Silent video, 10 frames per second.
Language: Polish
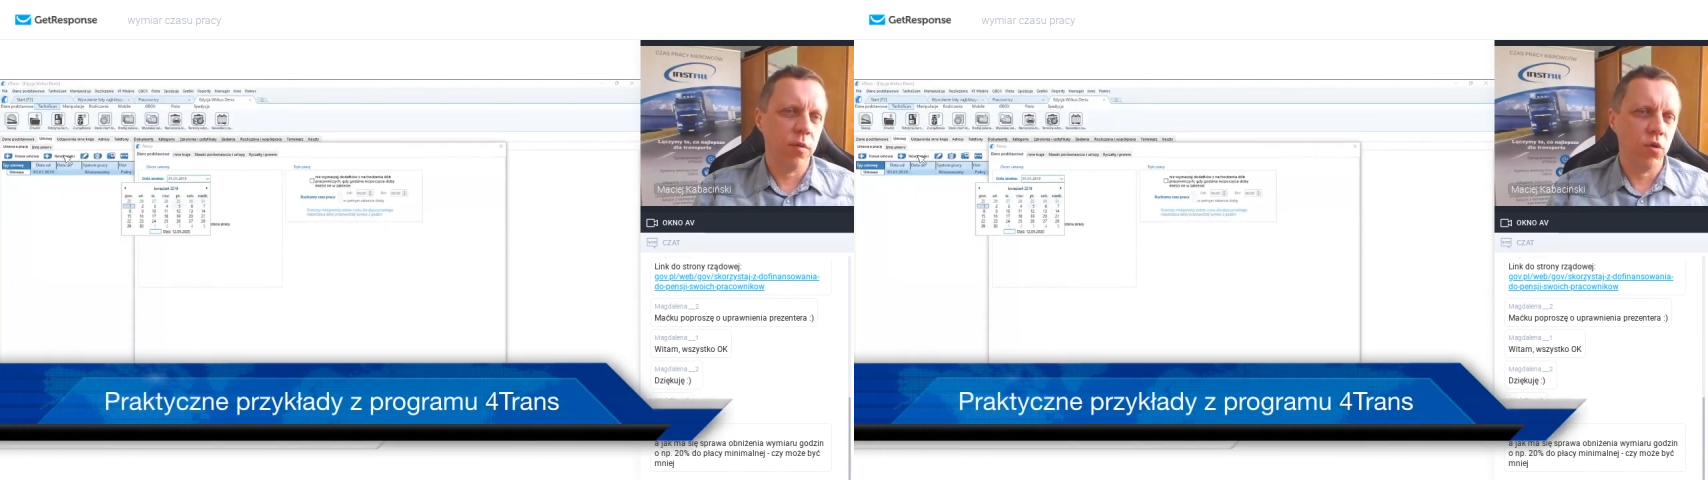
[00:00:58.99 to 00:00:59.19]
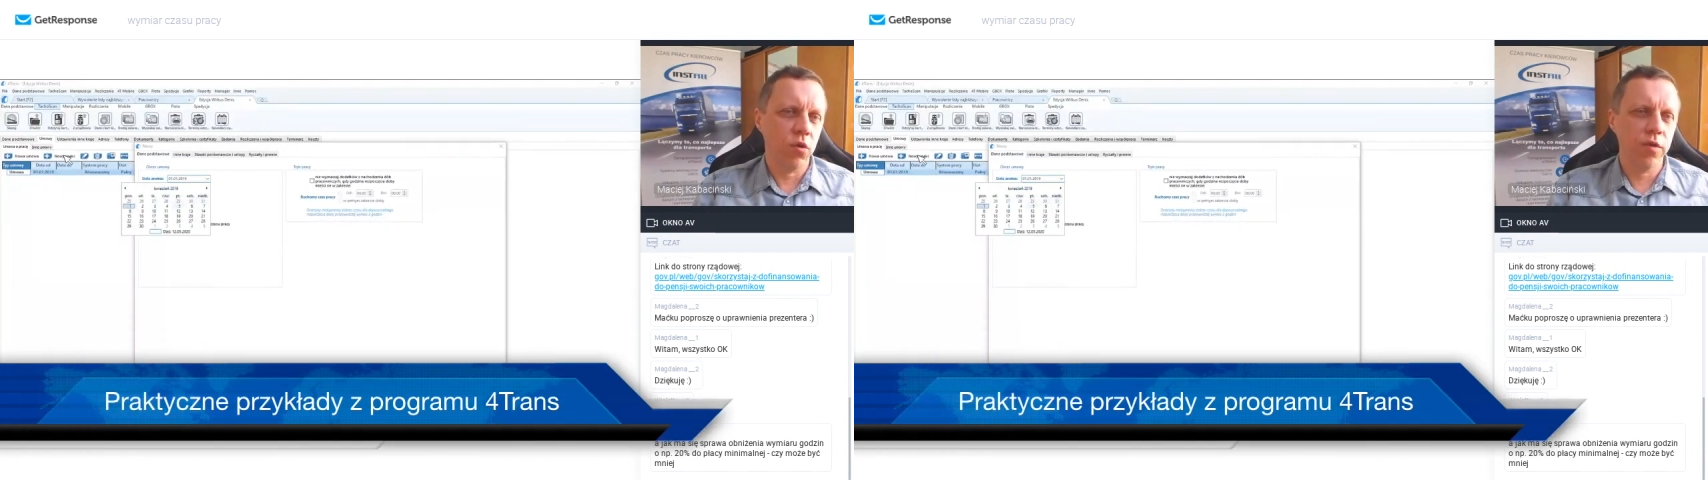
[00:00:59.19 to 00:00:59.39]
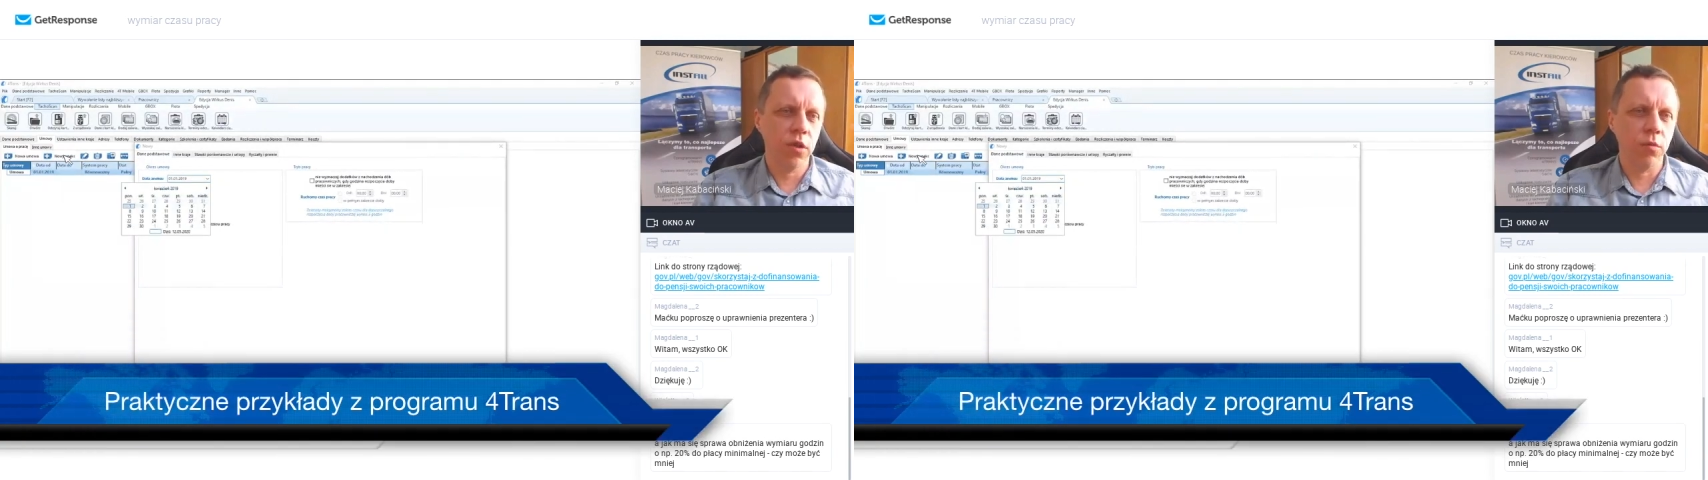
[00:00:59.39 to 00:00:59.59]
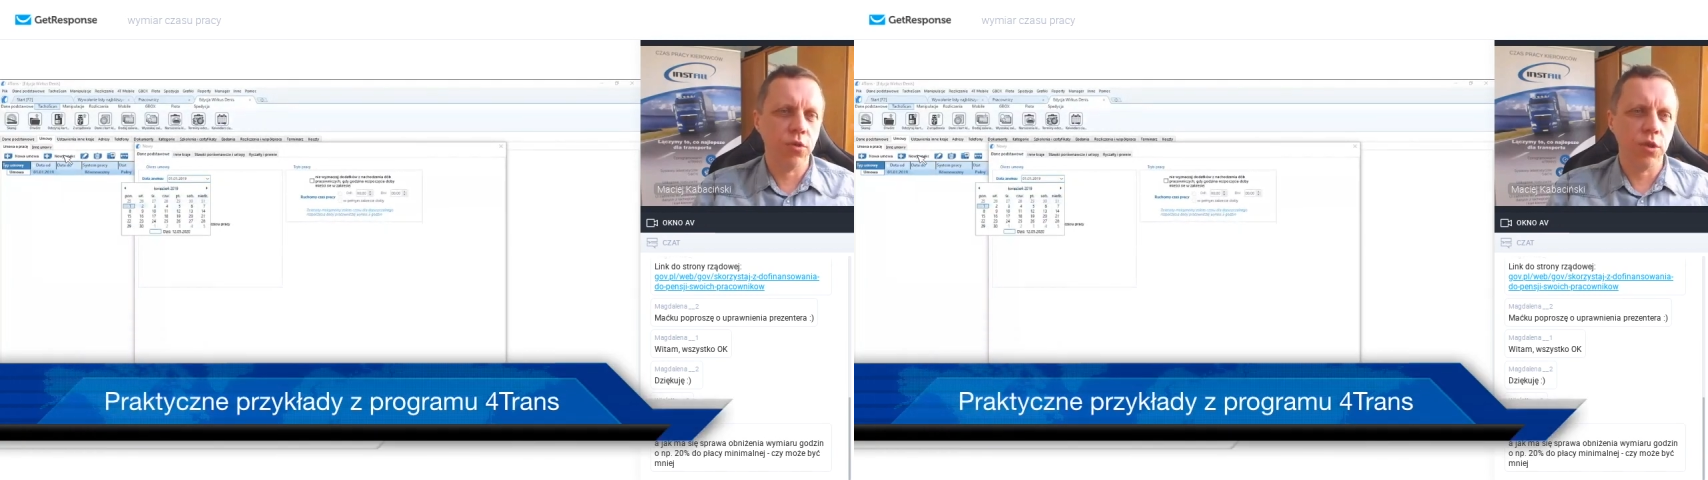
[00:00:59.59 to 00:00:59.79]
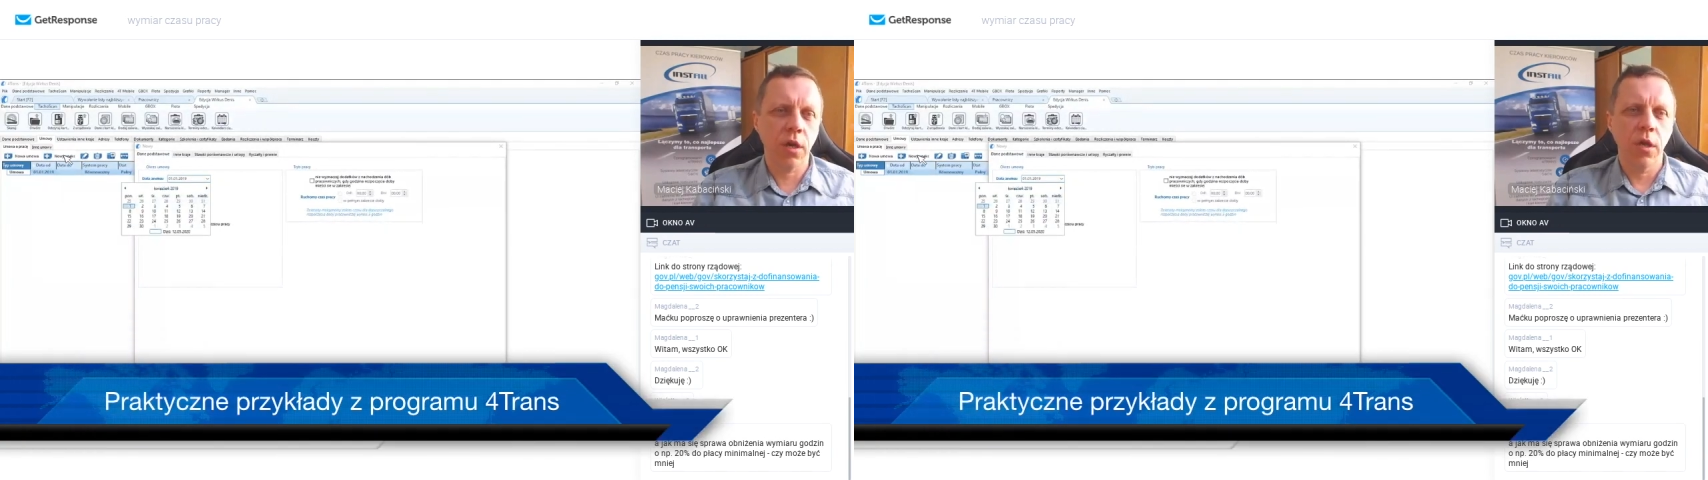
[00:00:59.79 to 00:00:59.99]
bo równie
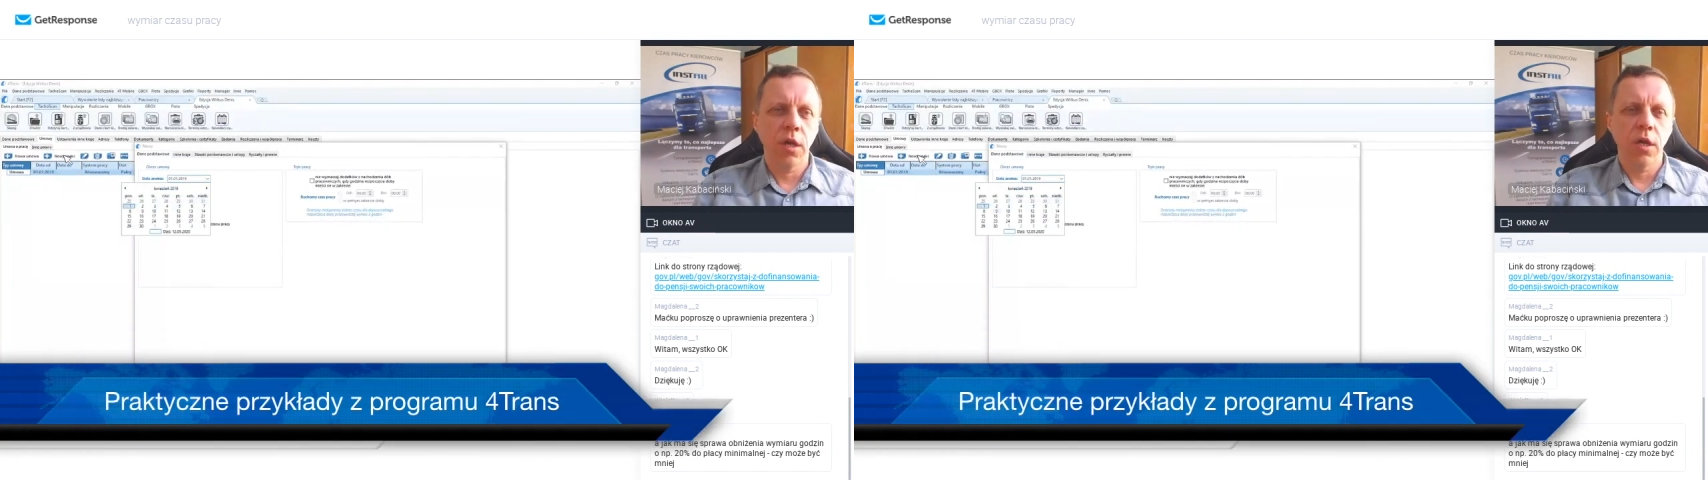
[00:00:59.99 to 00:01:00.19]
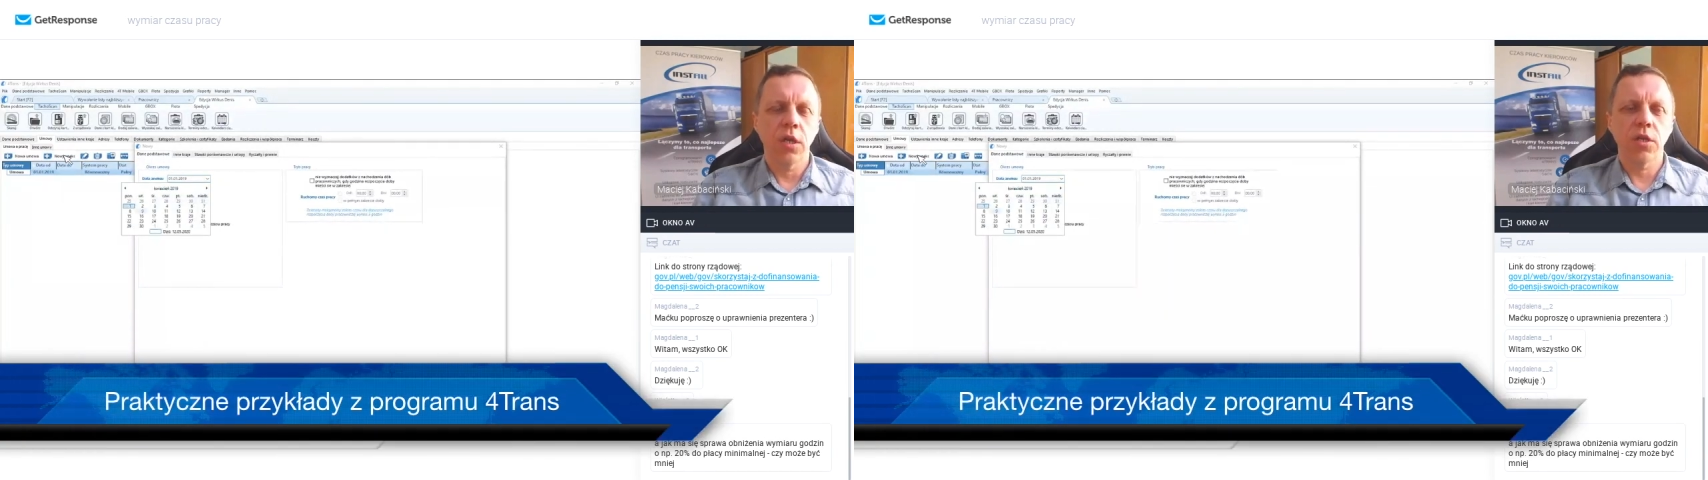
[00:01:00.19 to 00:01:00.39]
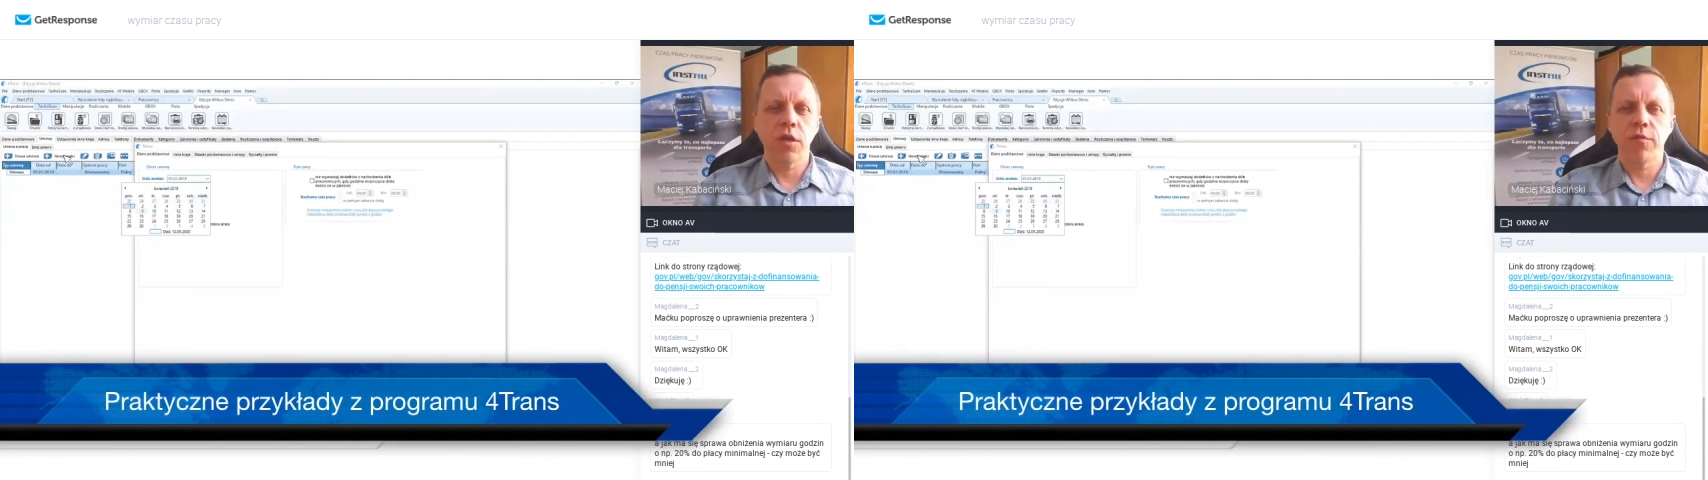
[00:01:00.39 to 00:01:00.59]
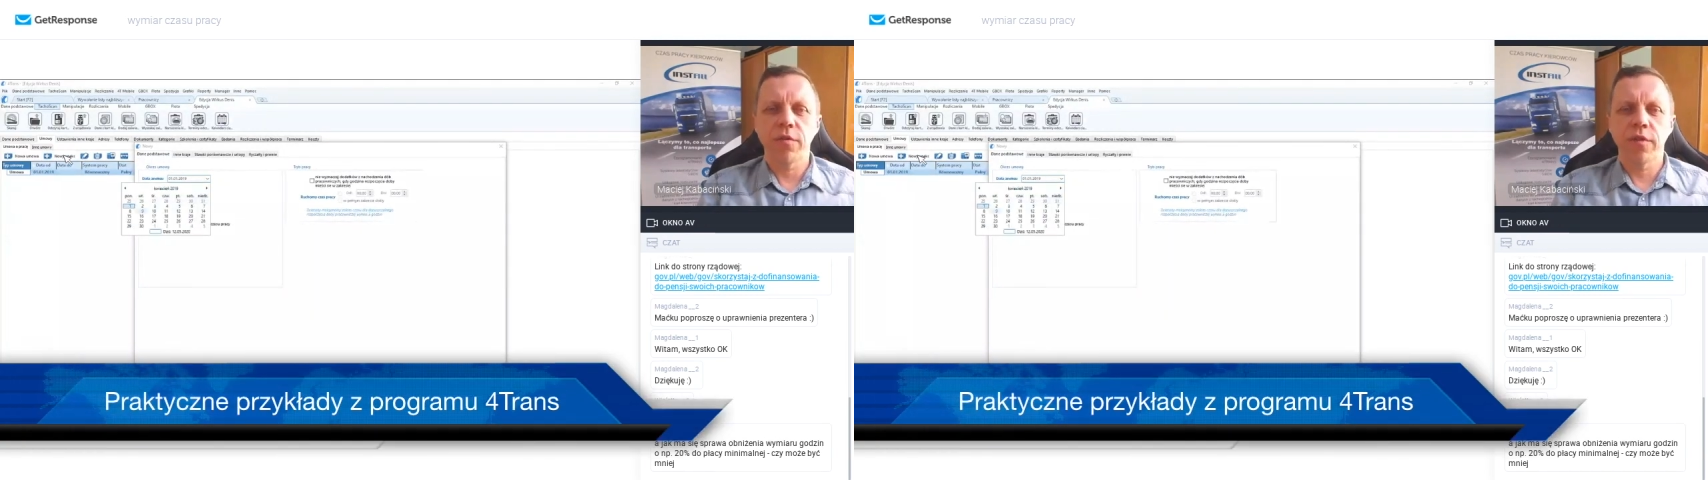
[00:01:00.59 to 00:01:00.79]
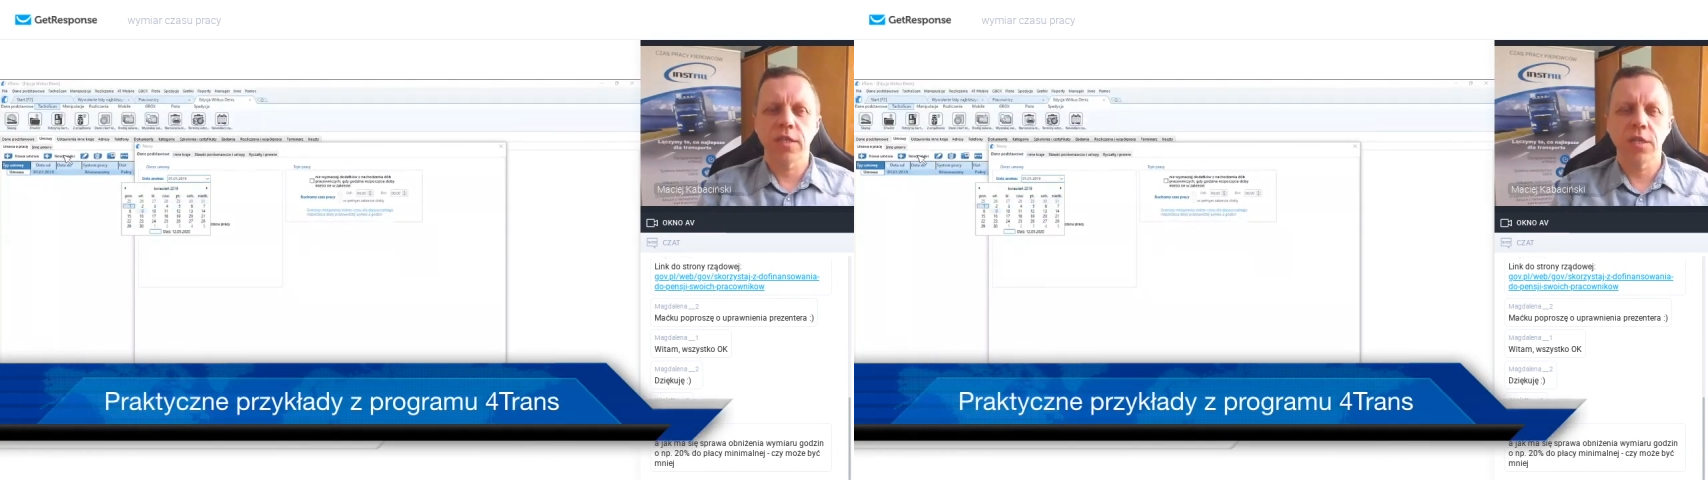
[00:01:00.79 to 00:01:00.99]
dobrze, jeżeli
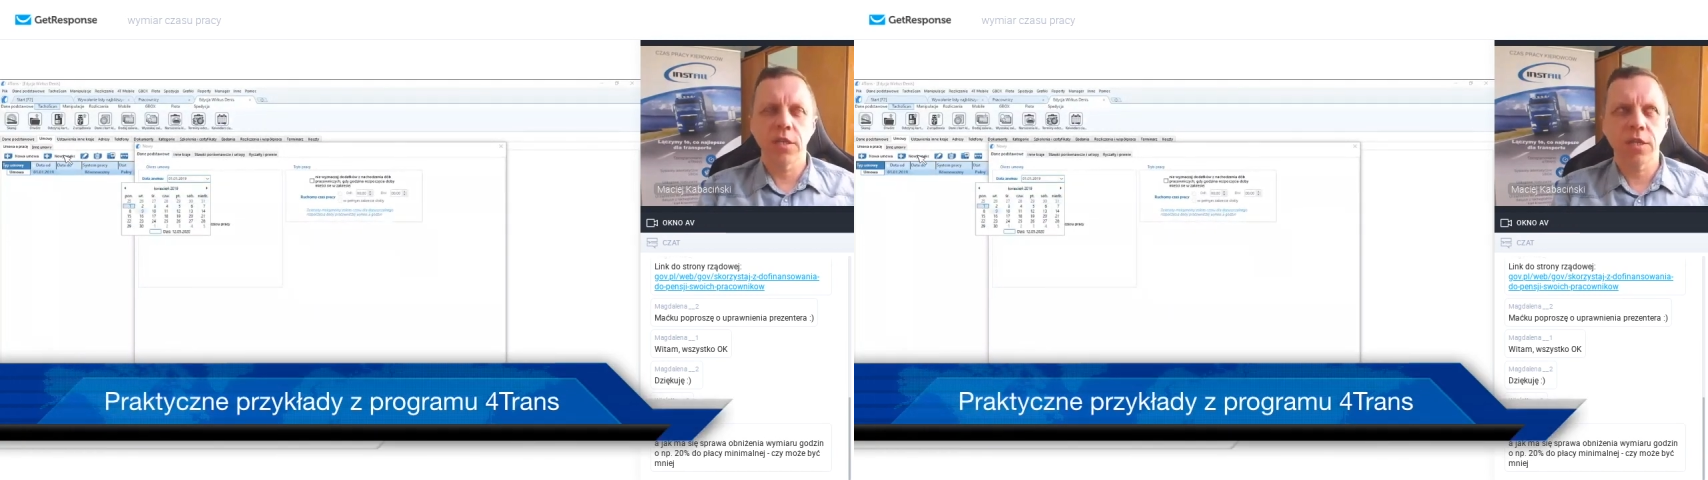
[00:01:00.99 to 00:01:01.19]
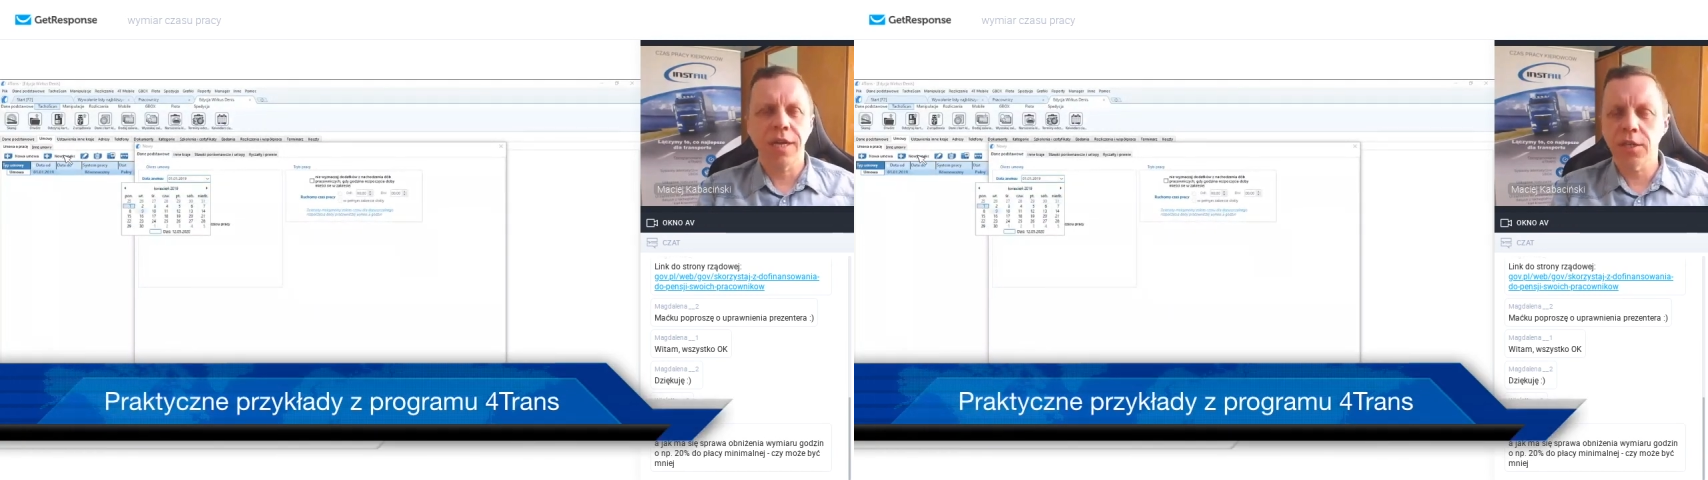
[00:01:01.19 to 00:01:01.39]
wprowadzacie